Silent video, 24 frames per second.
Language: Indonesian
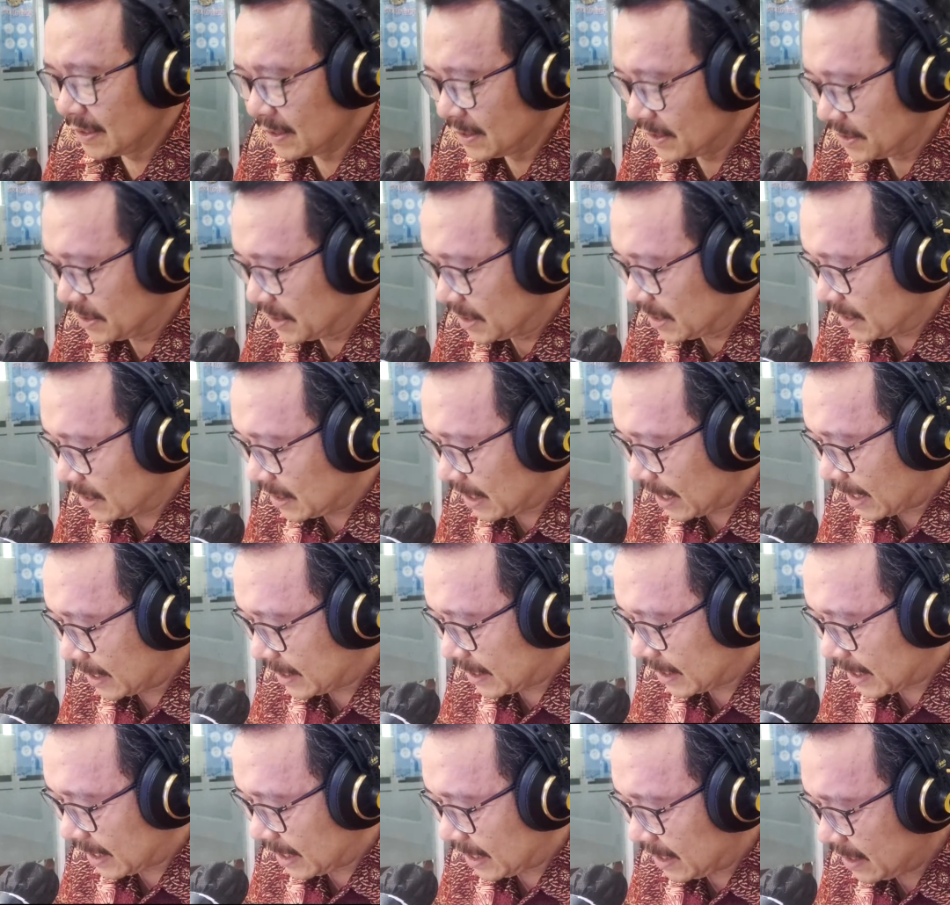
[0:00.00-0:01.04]
Di sini
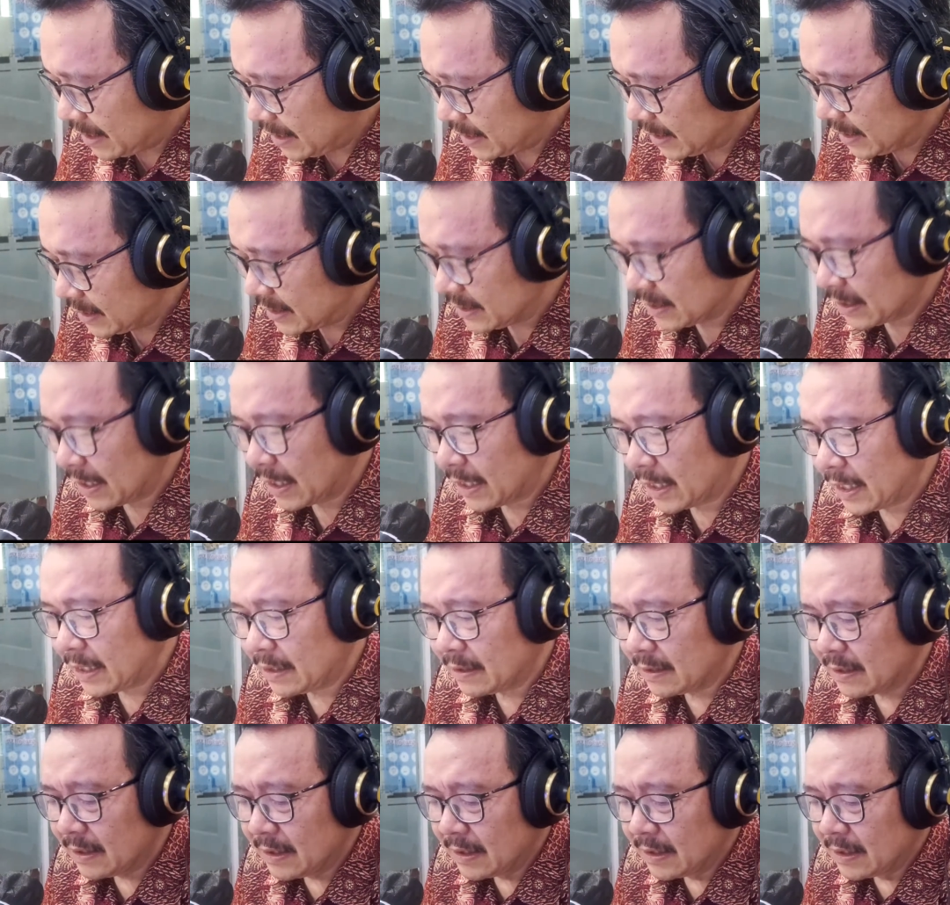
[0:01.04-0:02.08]
ada isyarat
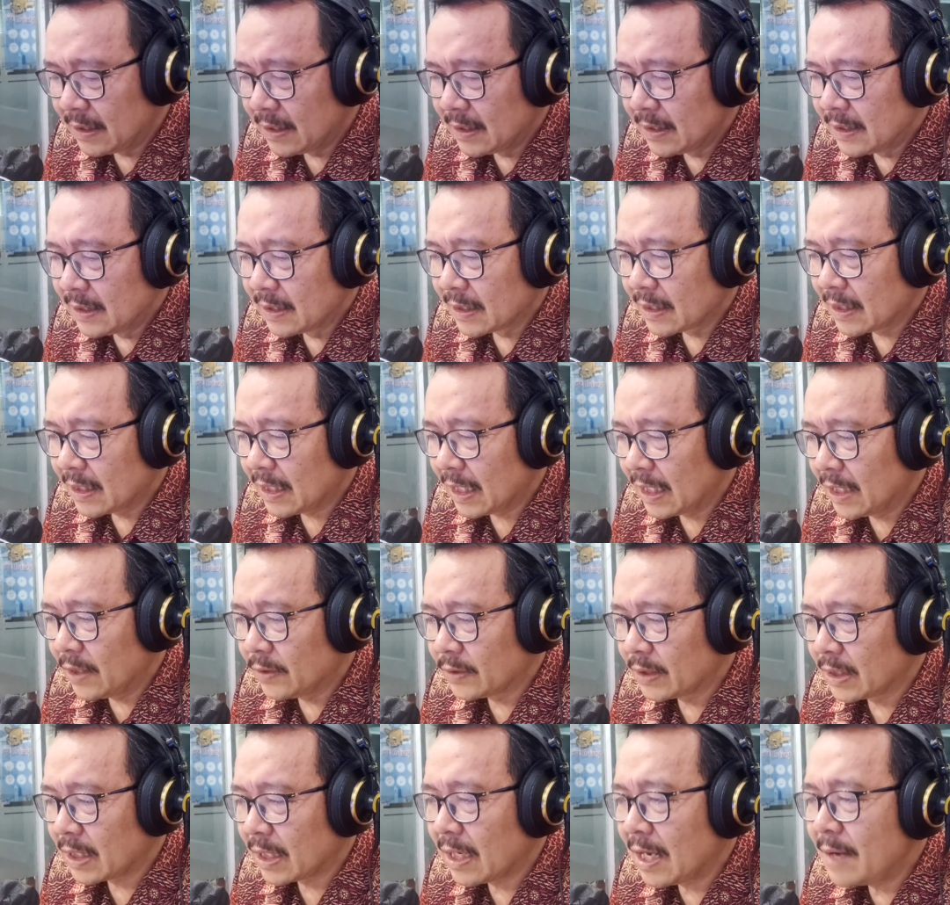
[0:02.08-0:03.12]

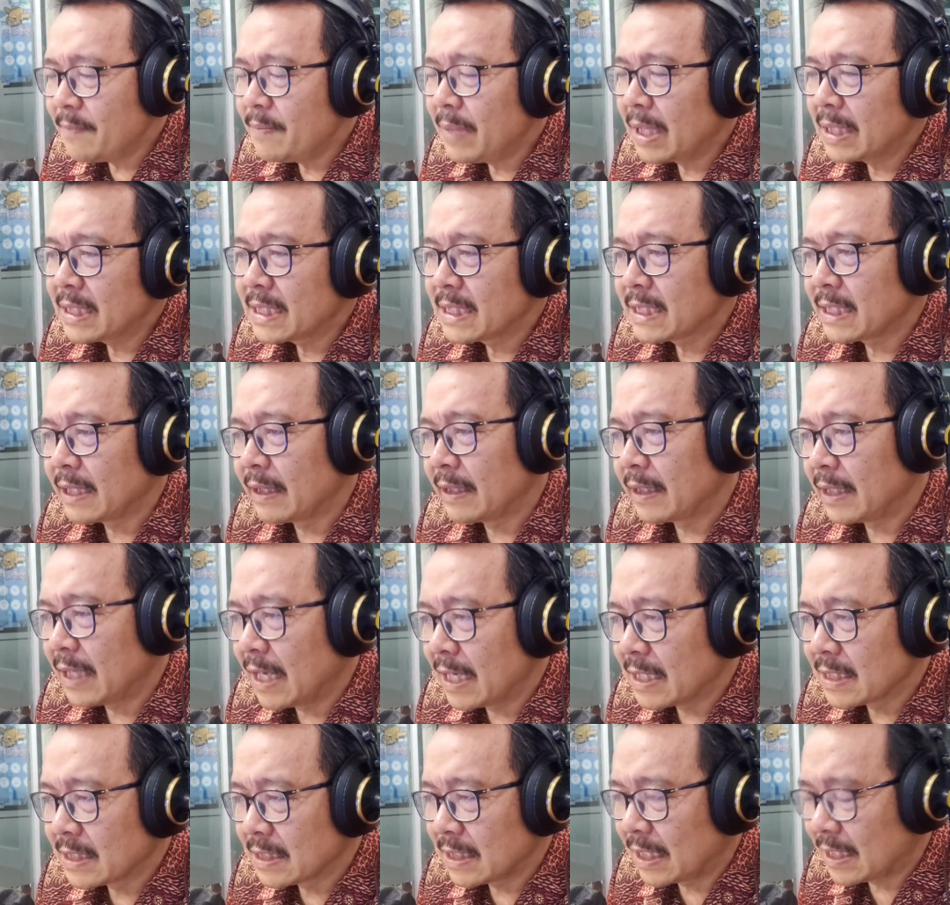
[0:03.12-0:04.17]
kalau terlambat salat
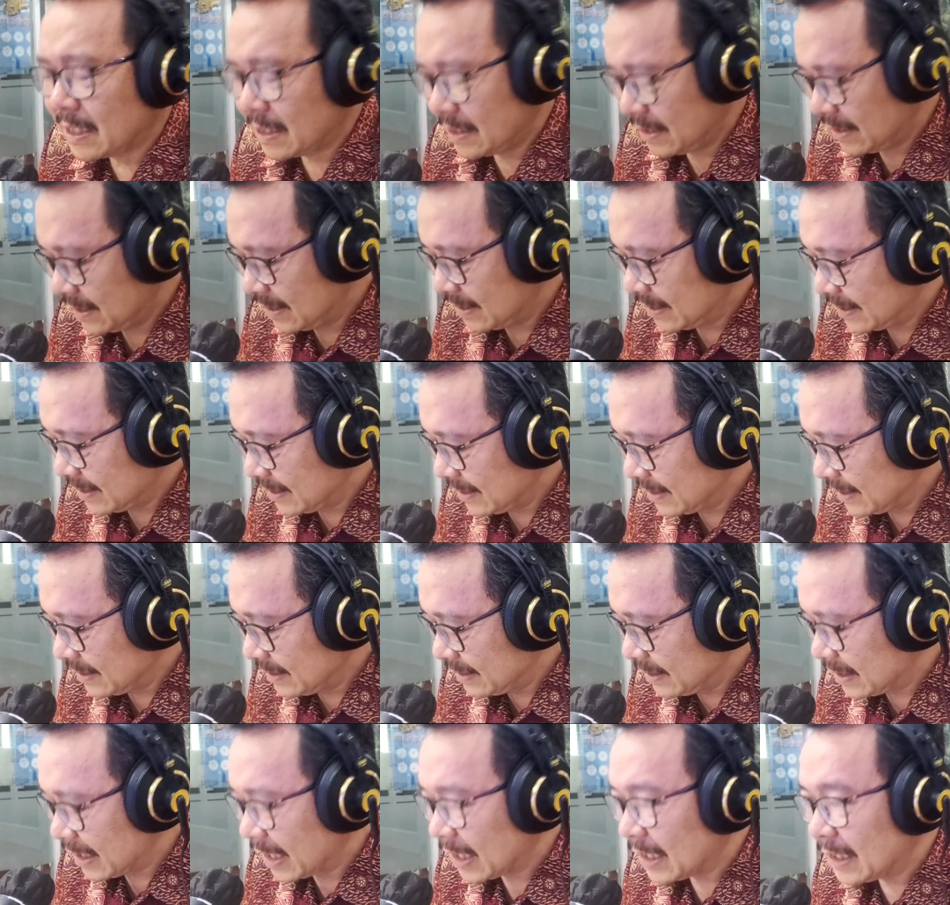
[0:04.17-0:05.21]
asar
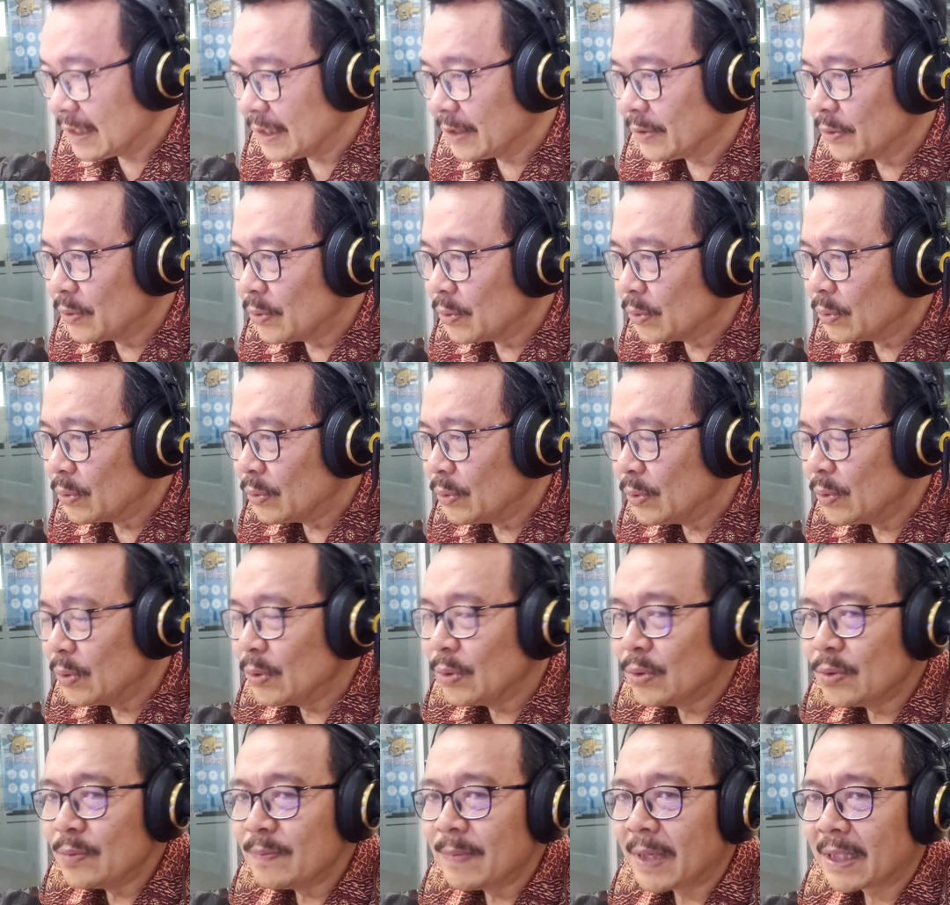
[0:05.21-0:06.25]
jangan ditunggu
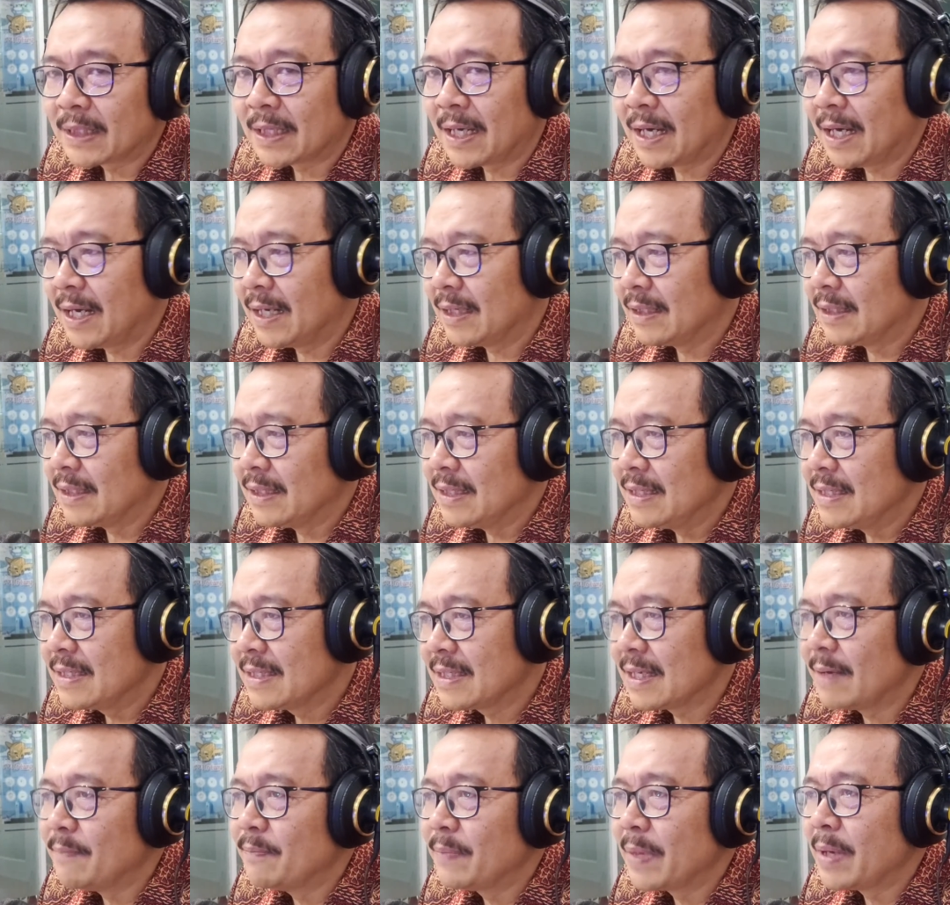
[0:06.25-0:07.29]
dulu matahari
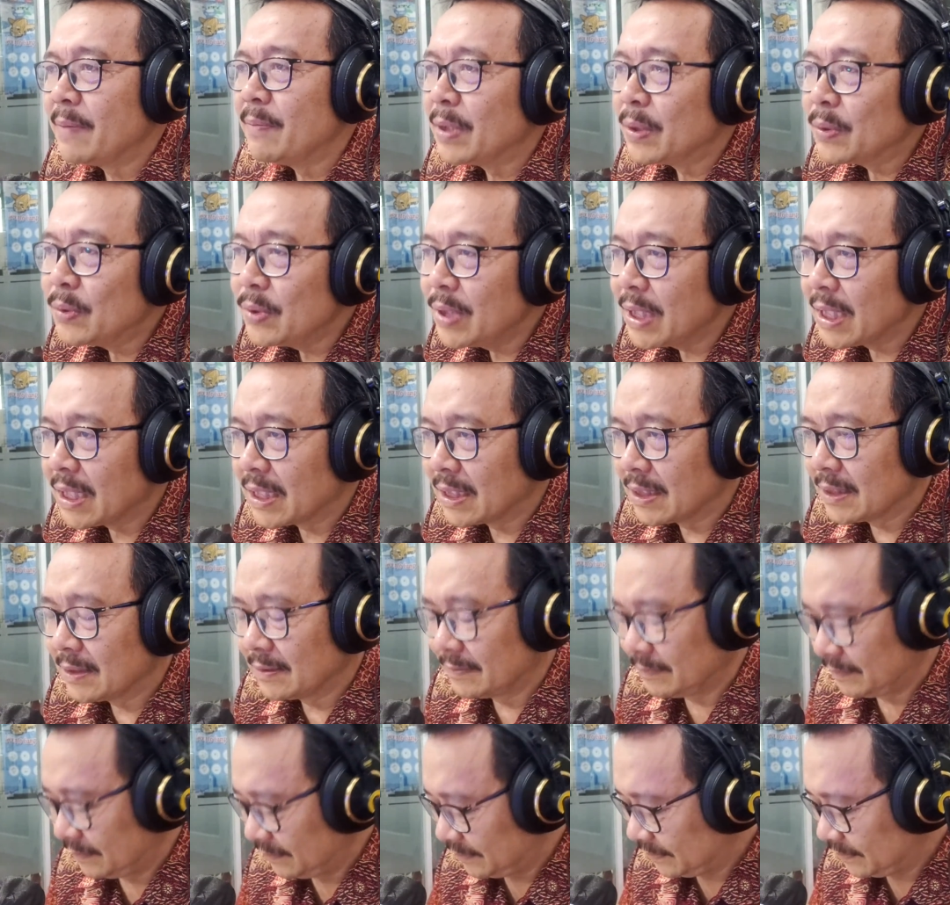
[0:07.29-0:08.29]
sampai menguning